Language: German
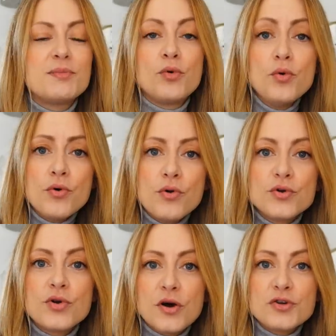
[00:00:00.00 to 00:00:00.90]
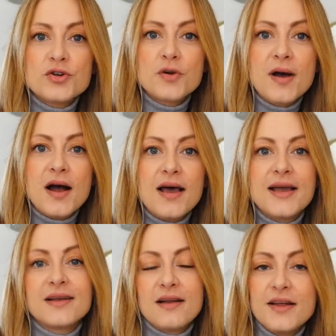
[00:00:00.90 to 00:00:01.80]
mit Bruno dort schon mal
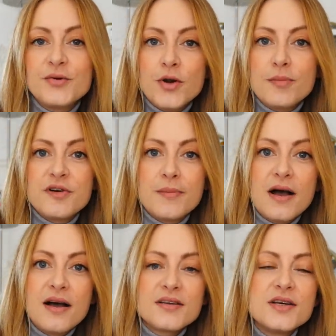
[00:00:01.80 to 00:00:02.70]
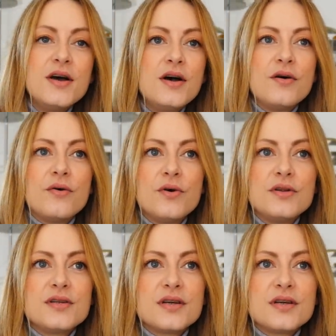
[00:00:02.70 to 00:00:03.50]
einen kleinen Urlaub verbracht und